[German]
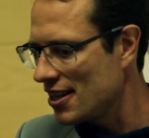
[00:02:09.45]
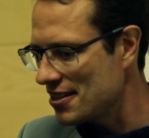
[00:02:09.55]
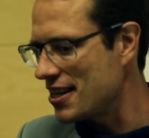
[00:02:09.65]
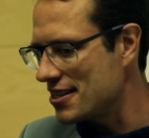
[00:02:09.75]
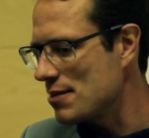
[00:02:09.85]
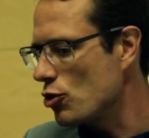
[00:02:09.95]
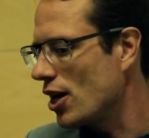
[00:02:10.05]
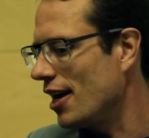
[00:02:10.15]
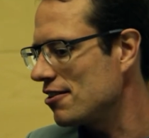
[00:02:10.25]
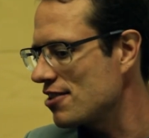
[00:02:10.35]
das als
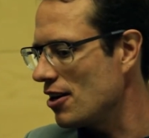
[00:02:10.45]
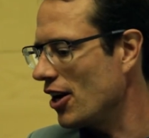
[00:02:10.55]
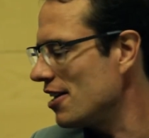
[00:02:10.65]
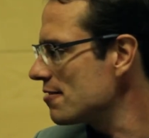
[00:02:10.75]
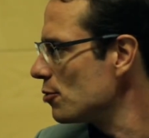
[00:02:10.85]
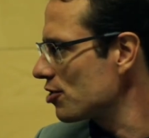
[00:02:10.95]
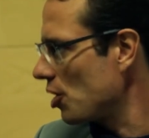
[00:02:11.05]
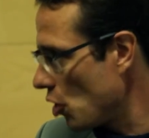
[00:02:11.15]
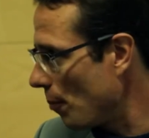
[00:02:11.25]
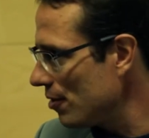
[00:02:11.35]
demokratischer Organismus
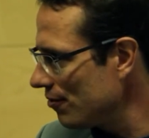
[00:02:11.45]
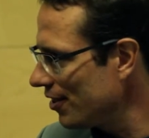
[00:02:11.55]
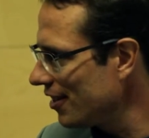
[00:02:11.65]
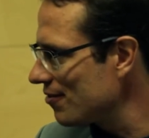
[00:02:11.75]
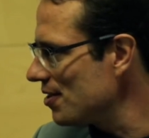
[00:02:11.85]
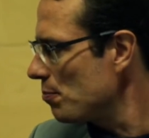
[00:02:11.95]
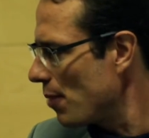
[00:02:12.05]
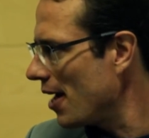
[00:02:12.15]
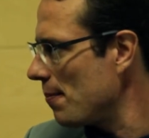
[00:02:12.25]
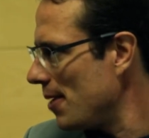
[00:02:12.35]
genommen wird, wie ein
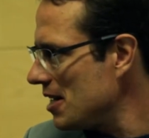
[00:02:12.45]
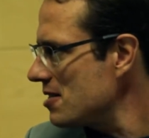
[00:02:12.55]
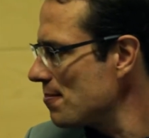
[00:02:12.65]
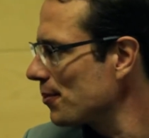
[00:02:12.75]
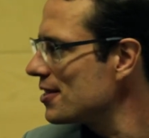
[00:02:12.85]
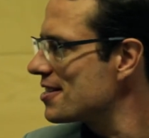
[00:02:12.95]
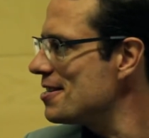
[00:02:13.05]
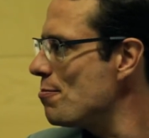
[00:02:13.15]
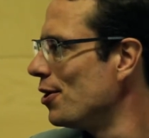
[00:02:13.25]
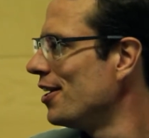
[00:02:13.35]
Parlament im Prinzip